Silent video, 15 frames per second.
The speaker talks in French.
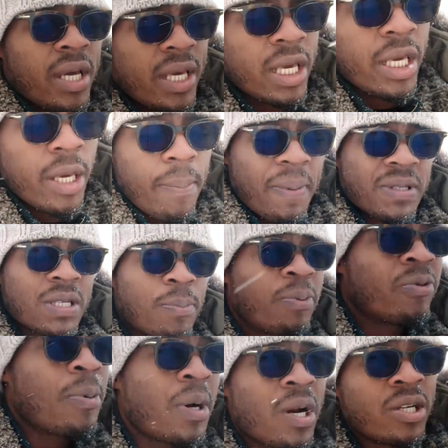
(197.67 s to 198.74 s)
Et parce que
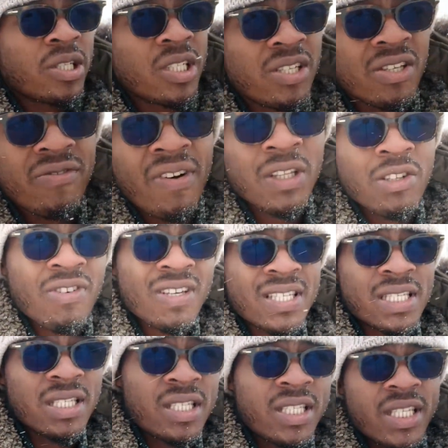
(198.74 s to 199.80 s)
pour vous prendre en charge, il va devoir
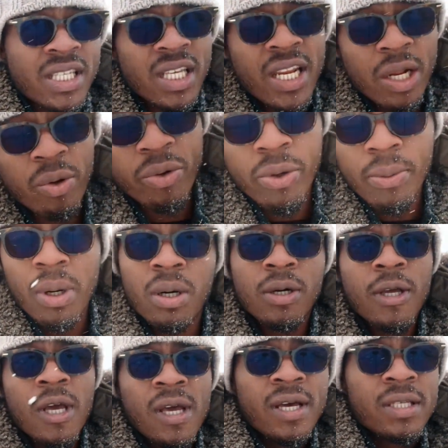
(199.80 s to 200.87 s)
signer des documents.
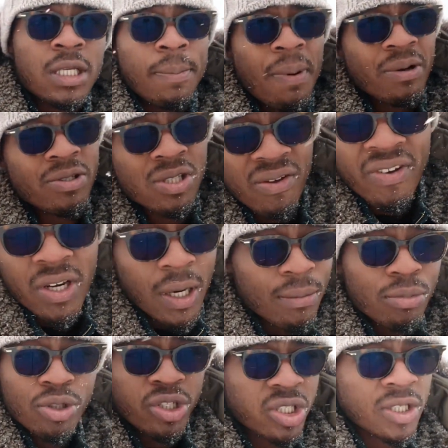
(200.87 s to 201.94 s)
Ce n'est pas juste avec la
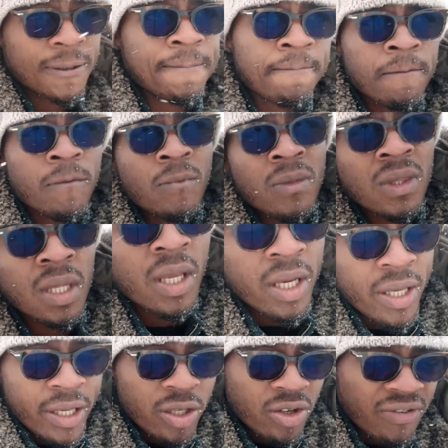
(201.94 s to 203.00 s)
bouche.
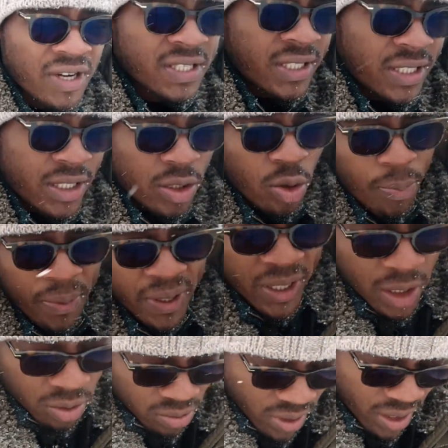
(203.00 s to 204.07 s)
Il devra signer auprès
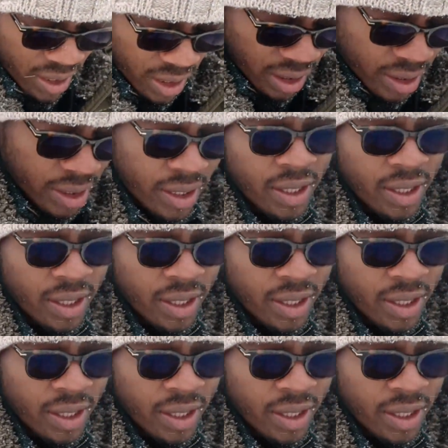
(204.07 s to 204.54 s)
des notaires,